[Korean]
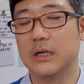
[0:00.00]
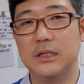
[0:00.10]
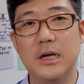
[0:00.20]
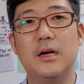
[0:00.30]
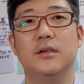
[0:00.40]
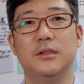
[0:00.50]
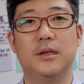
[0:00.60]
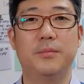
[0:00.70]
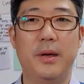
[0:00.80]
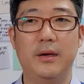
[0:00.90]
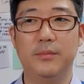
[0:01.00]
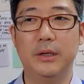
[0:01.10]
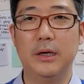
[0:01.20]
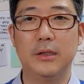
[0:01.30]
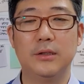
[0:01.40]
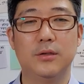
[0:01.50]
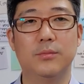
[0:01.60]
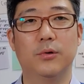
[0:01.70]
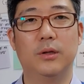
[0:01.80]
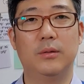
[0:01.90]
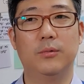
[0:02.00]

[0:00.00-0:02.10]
그냥 이제 배를 민간인들은 못,